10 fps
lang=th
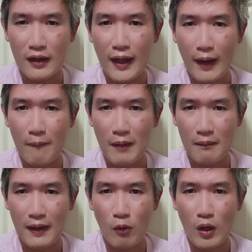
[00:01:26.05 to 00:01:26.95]
เนี่ยมั
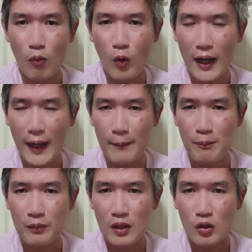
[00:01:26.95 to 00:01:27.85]
นหมายความว่า
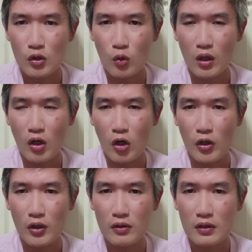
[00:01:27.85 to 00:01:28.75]
ตัวข
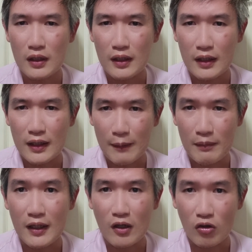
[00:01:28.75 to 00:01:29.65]
อง
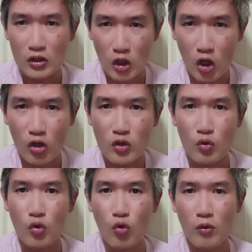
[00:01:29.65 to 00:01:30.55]
กำเนิดของช่อง
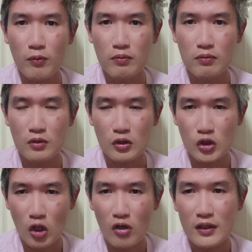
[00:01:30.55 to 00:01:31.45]
YouTube หรือ
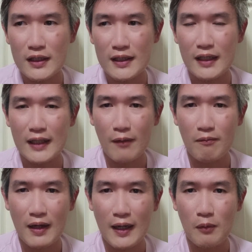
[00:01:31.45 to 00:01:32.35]
ช่องที่เฮีย
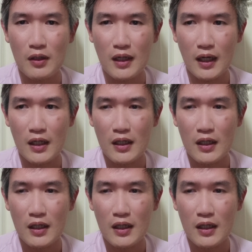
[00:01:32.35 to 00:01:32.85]
ทำมาเพื่อ